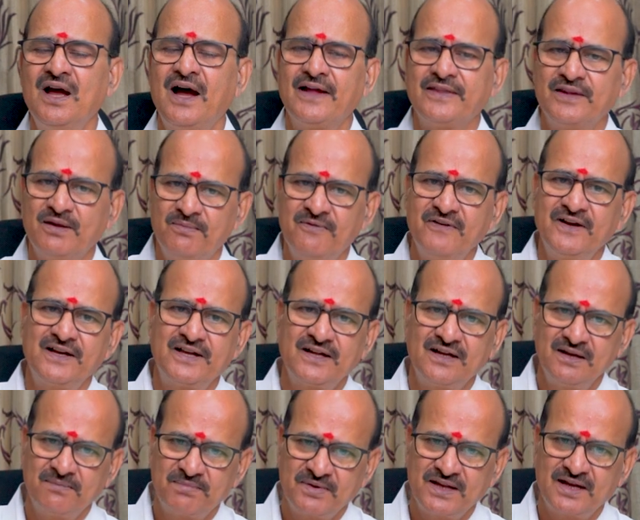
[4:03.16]
அந்த வீட்டை
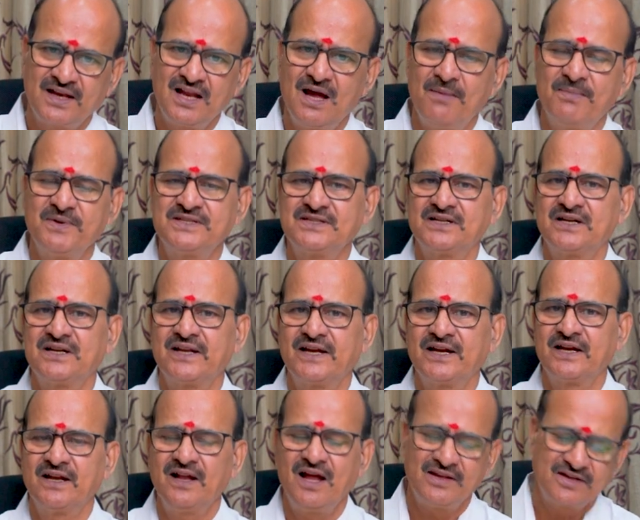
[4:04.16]
இப்படியெல்லாம்
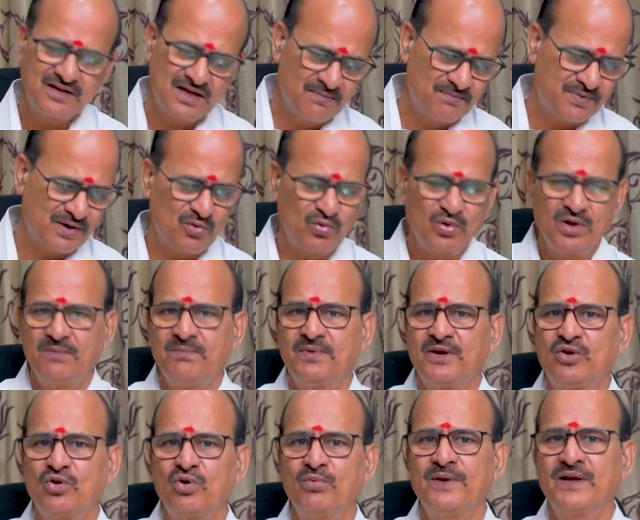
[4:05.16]
அமைச்சிக்கிட்டிங்கன்னா அதுக்கப்புறம் உள்ள
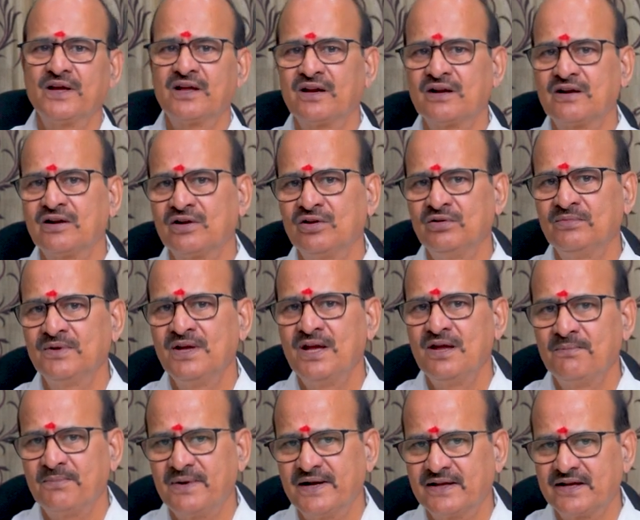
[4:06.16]
பெட்ரூம் எங்கே இருக்கணும்
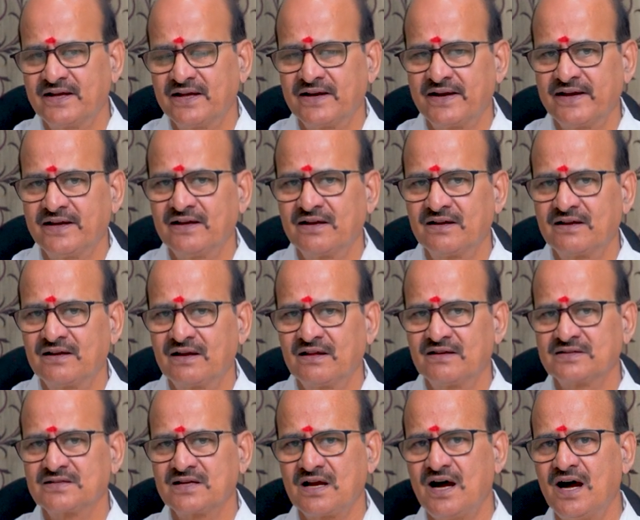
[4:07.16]
படுக்கையறை எங்கே
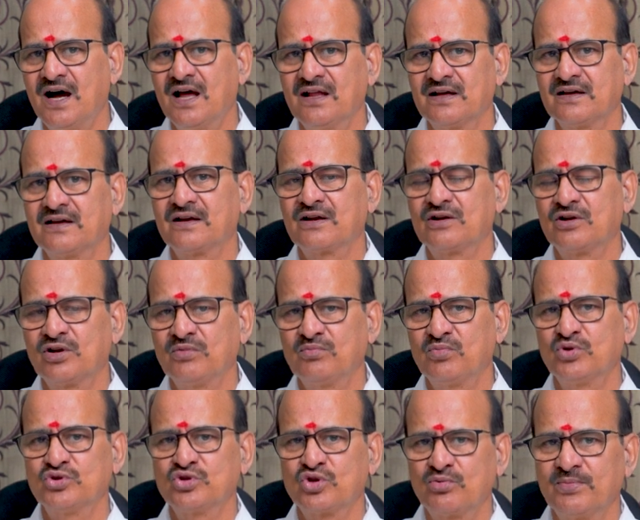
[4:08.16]
இருக்கிறது ஹால் எங்கே இருக்கணும்
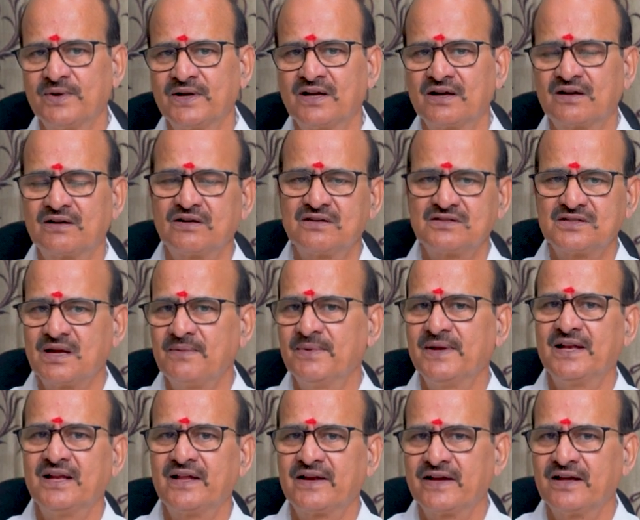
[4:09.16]
பூஜை ரூம் எங்கே இருக்கணும்
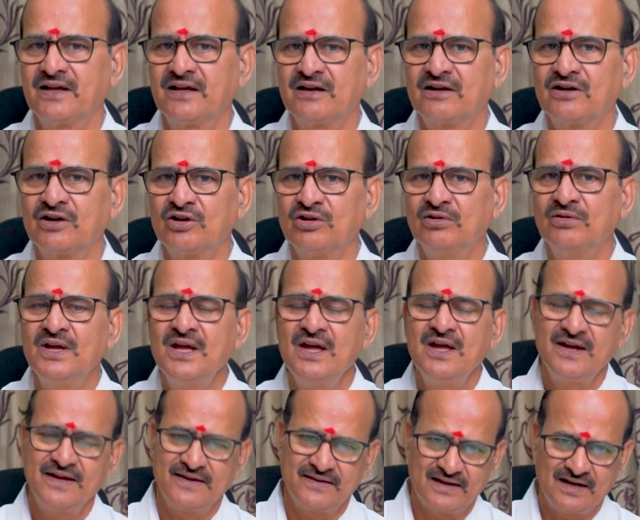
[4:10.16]
சமையலறை எங்கே இருக்கணும்
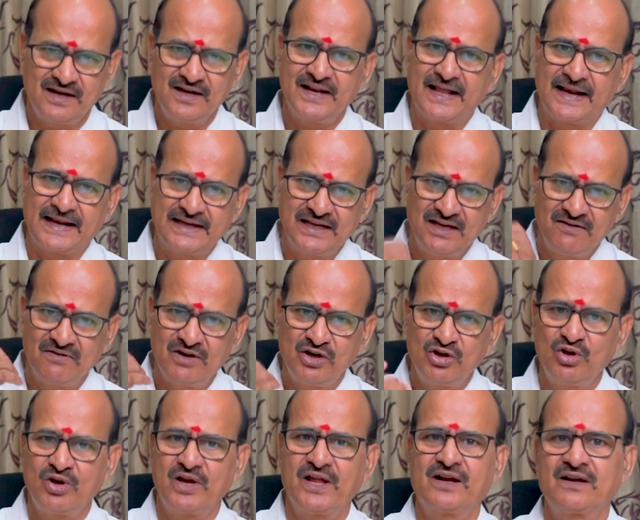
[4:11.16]
இதெல்லாம் நிறைய
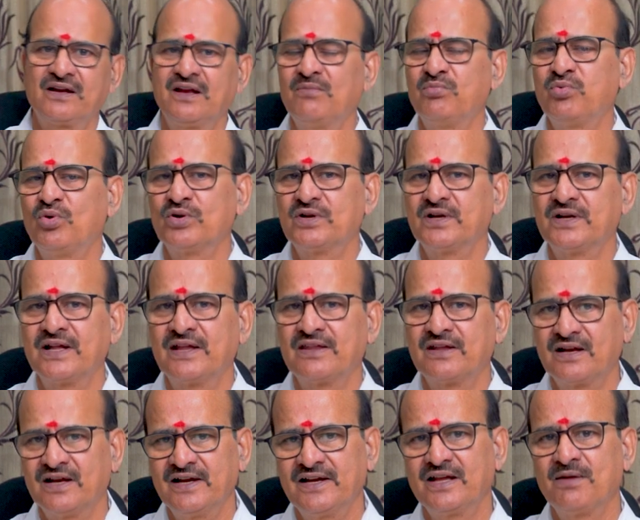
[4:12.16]
வீடியோ நான் ஏற்கனவே போட்டுட்டேன்
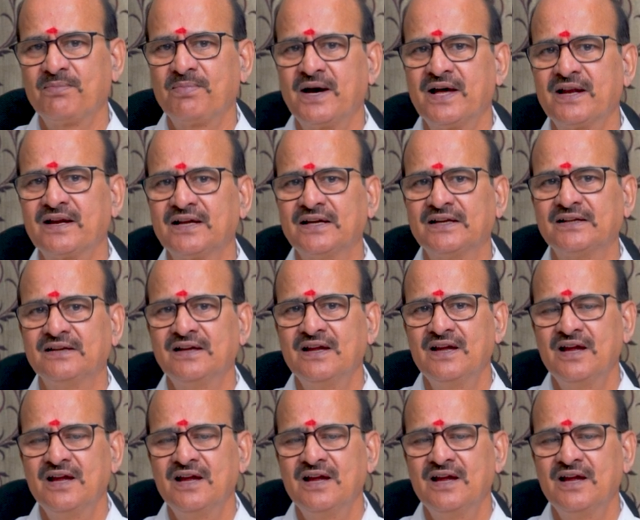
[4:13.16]
அதெல்லாம் நீங்கள் பாருங்கள்